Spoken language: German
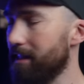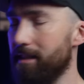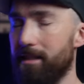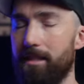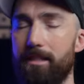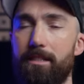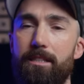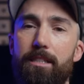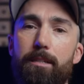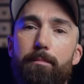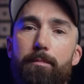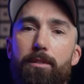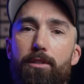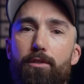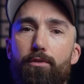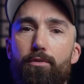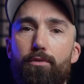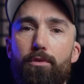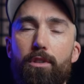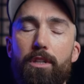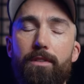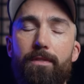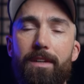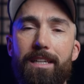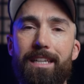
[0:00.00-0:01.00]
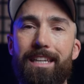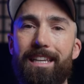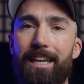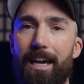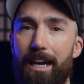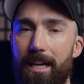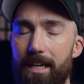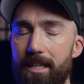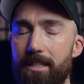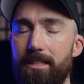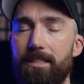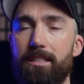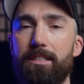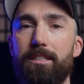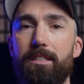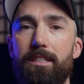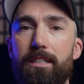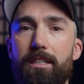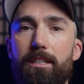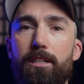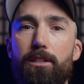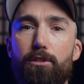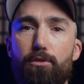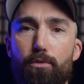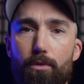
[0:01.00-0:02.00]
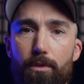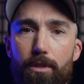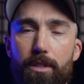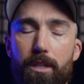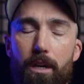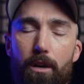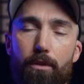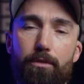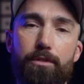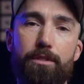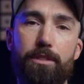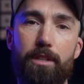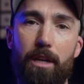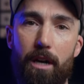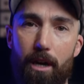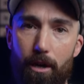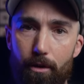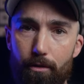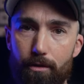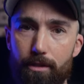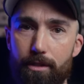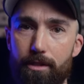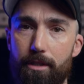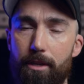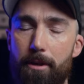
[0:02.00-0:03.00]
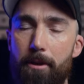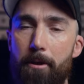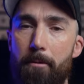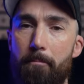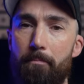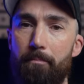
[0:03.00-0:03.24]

ist das ziemlich cool, weil dann reicht das Licht durchaus aus.